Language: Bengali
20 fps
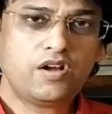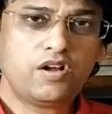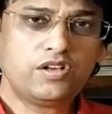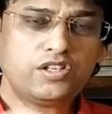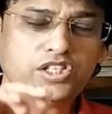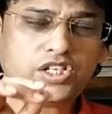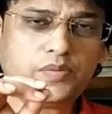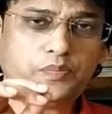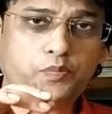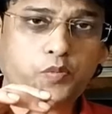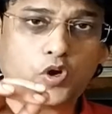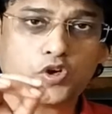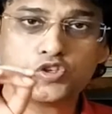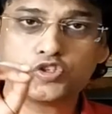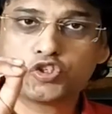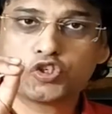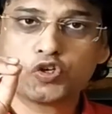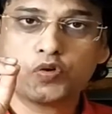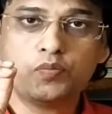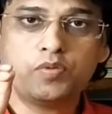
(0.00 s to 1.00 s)
ই হচ্ছে
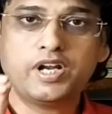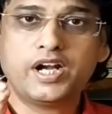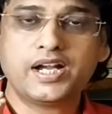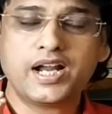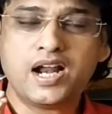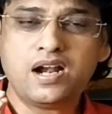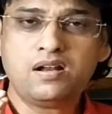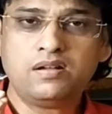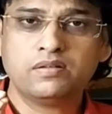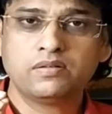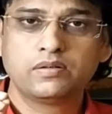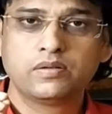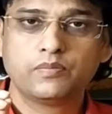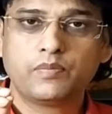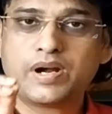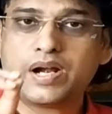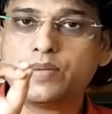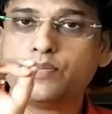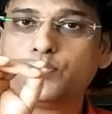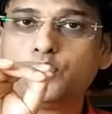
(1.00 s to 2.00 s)
পঞ্চম লেটার
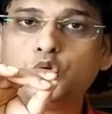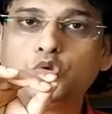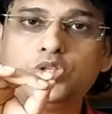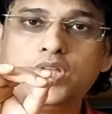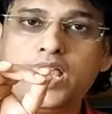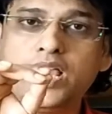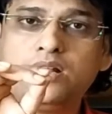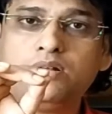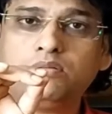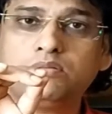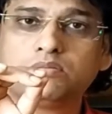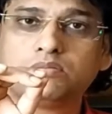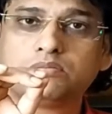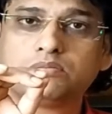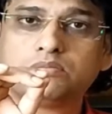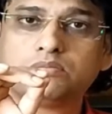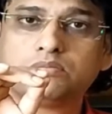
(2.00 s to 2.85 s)
মানে বুধের